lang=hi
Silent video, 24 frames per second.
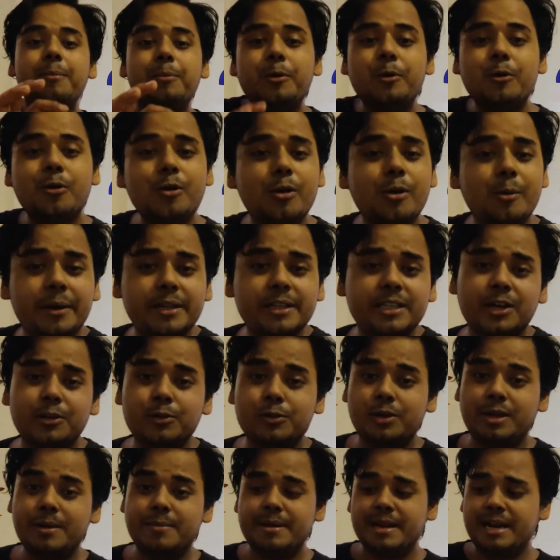आप लोगों को बता
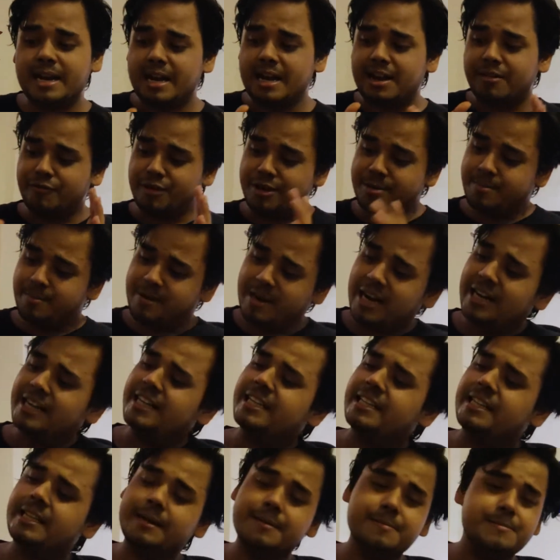दूँ कि मेरा फ्लिपकार्ट
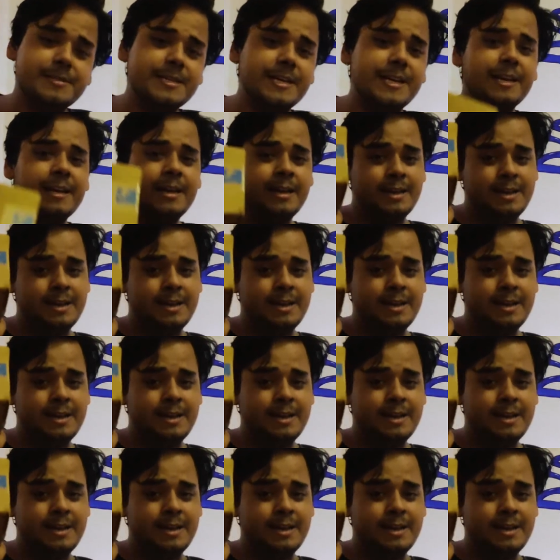की तरफ से